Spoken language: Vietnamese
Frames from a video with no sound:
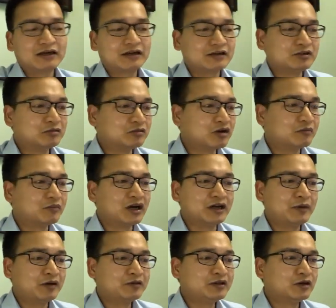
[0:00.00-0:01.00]
Dùng đòn
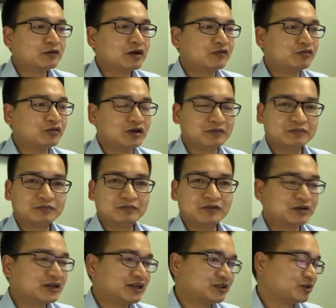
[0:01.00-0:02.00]
bẩy bao nhiêu là phù hợp?
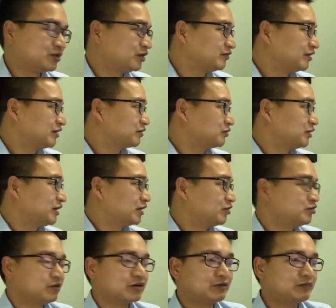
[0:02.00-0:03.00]
Ok, rất tuyệt vời. Tôi đang
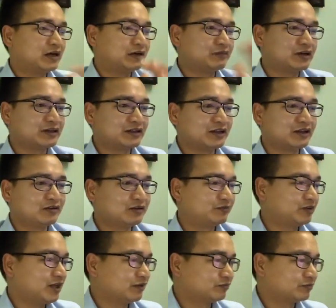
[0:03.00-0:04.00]
nói chuyện với các bạn và tiền nó
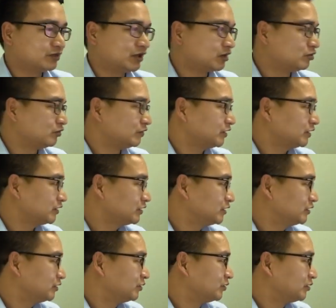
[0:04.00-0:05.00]
vẫn đang đang đổ về.
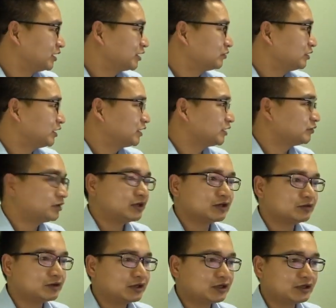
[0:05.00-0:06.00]
Ô hay quá, hay quá,
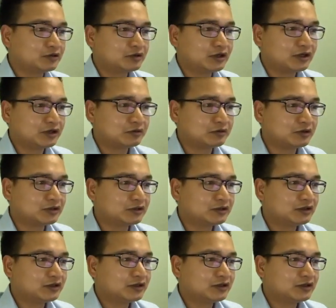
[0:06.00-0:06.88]
hay quá, hay quá, hay quá.